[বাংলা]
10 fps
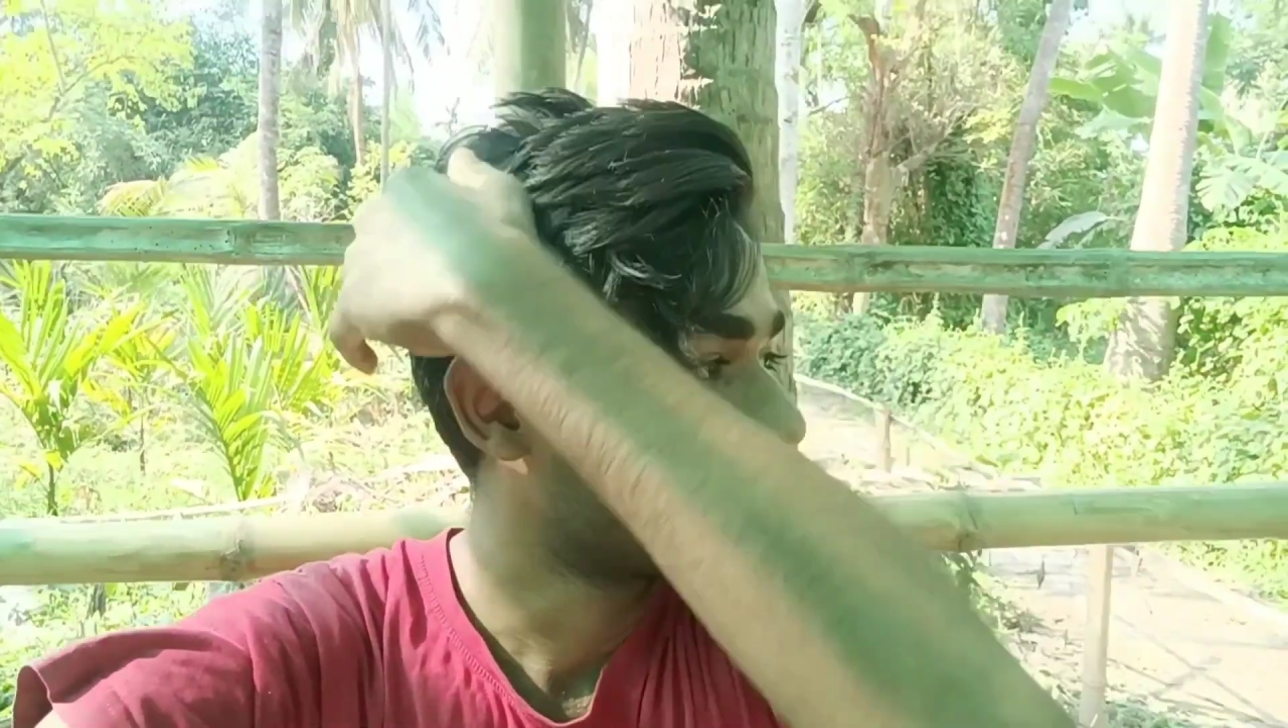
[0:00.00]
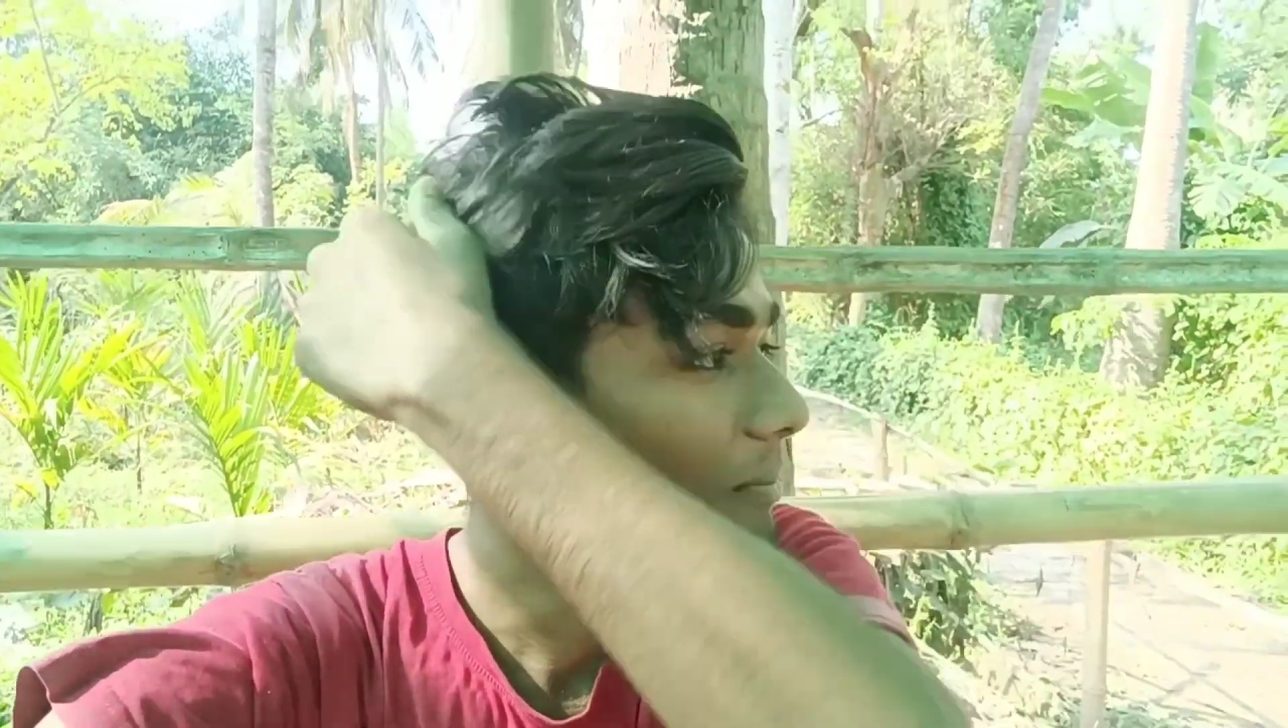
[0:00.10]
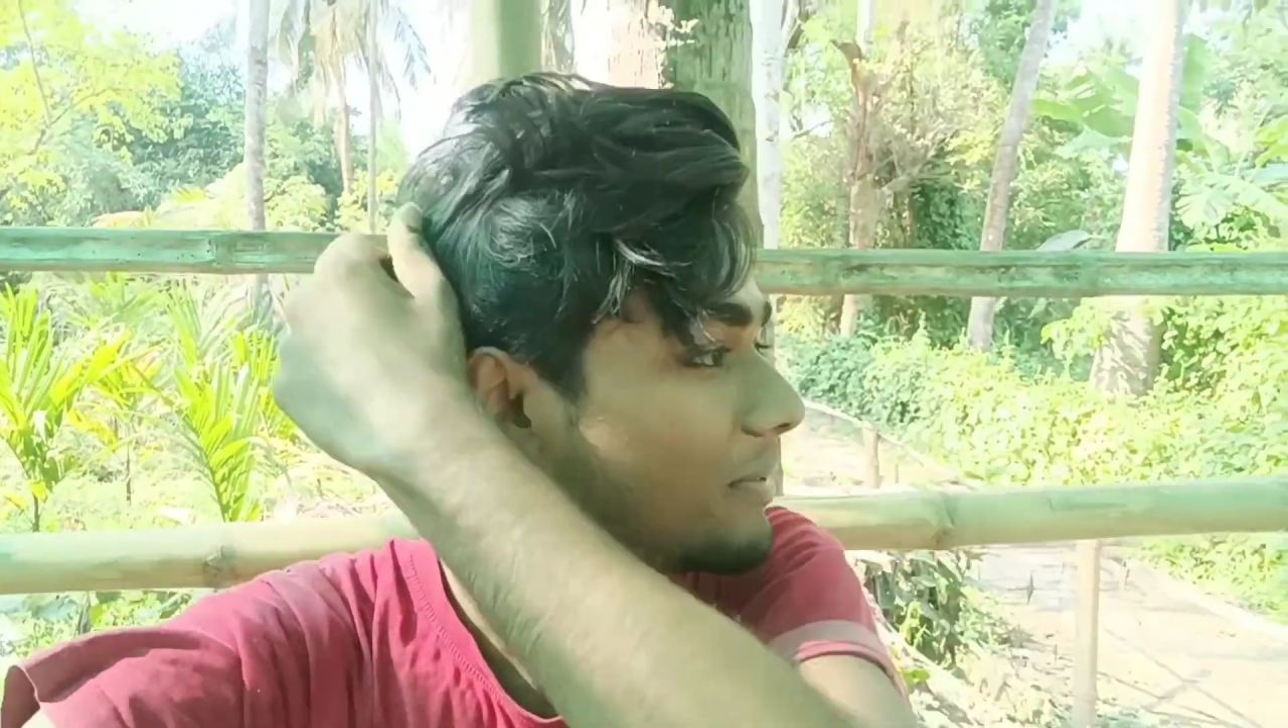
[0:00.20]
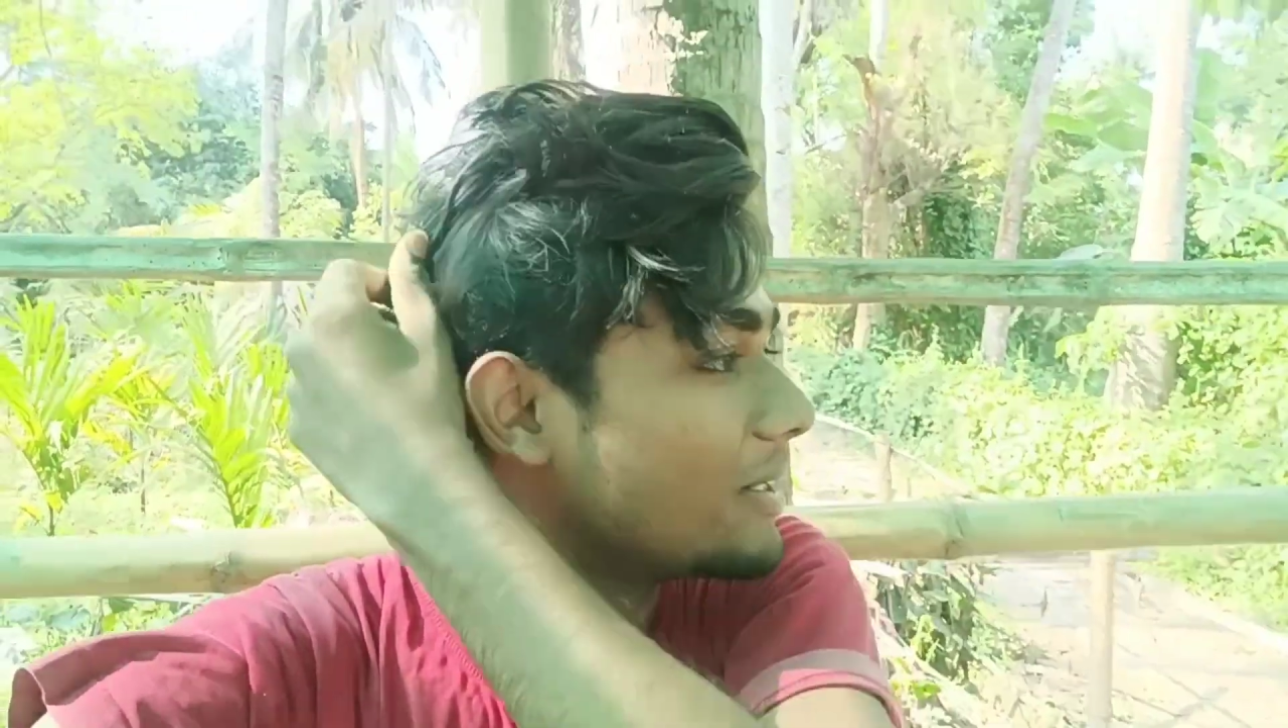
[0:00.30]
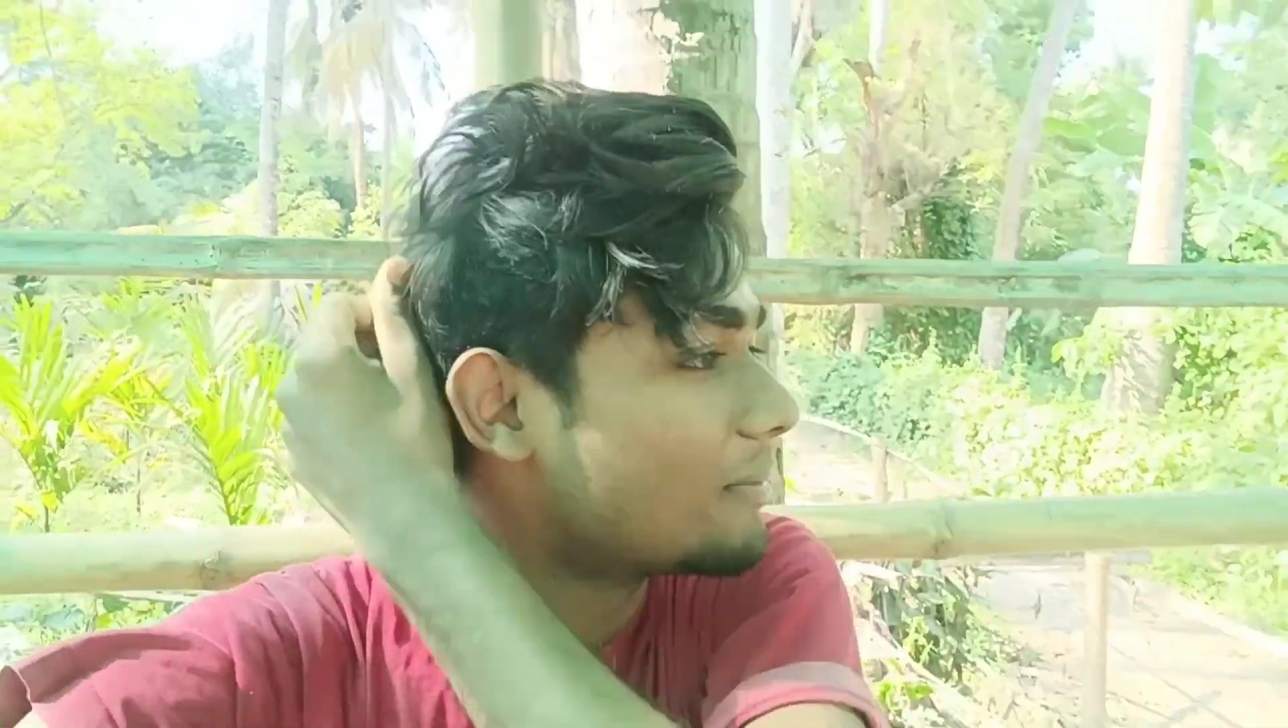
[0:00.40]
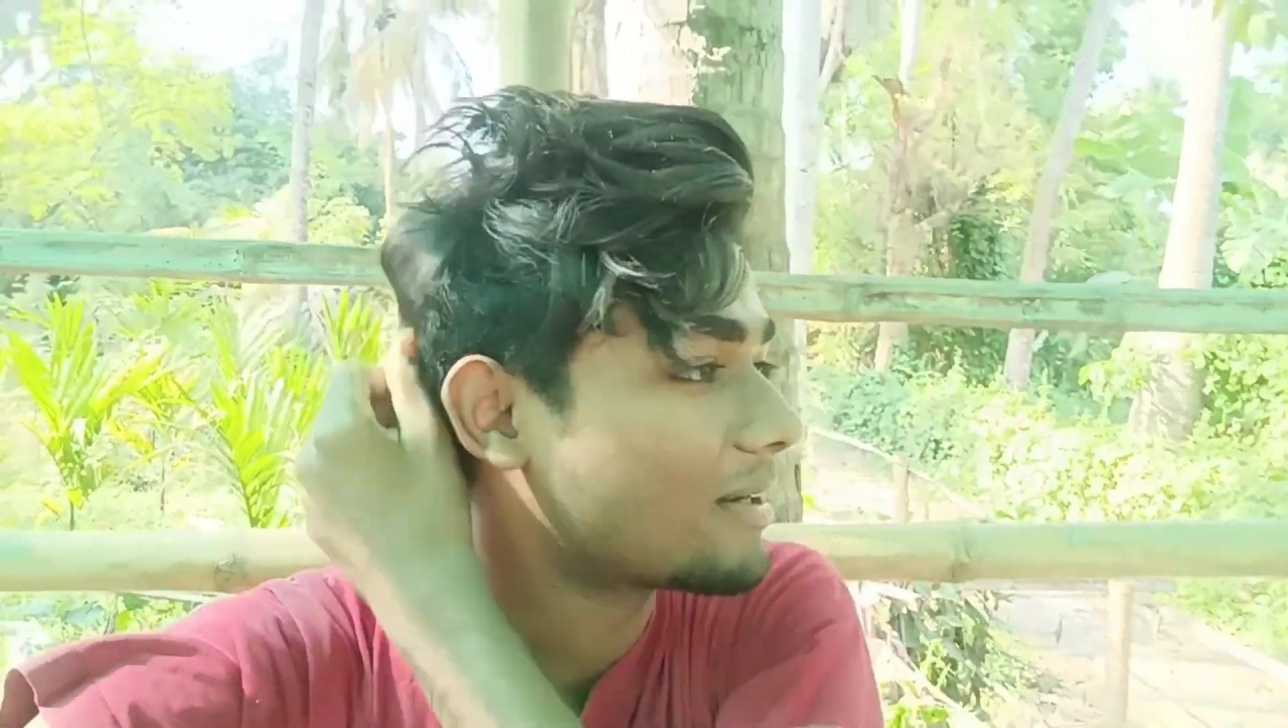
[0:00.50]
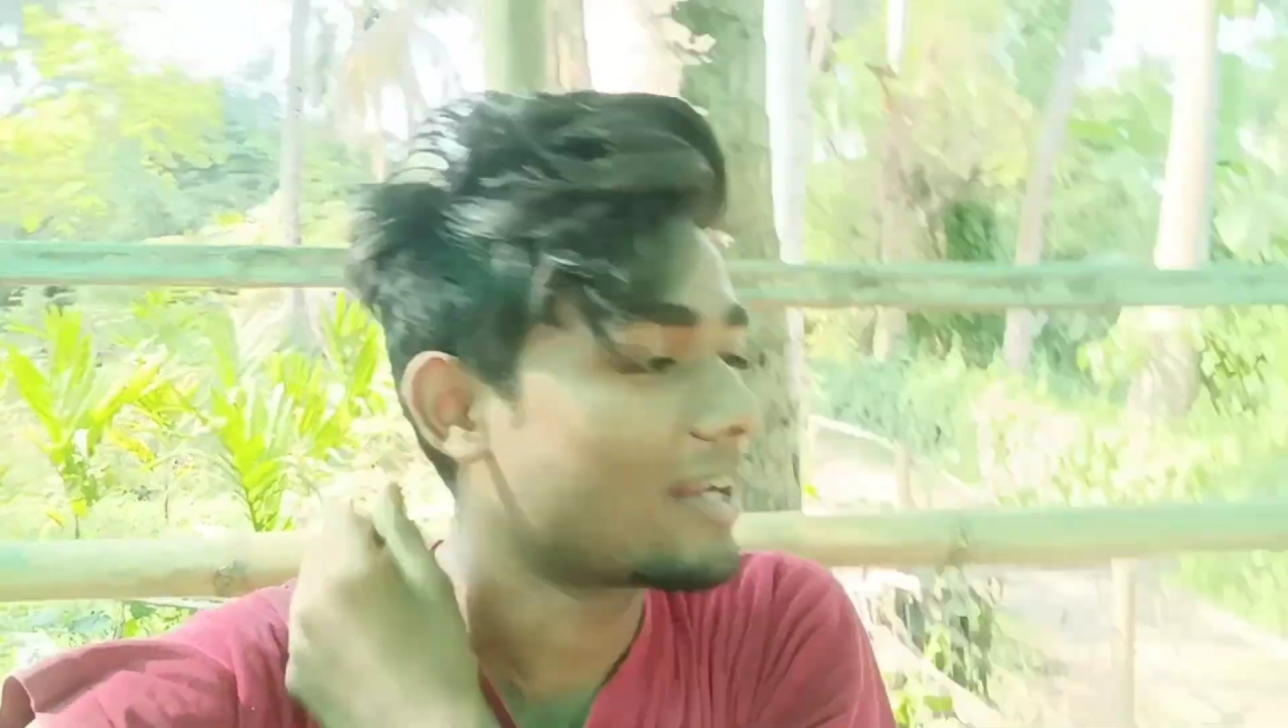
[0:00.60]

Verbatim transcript: কমপ্লিট এবং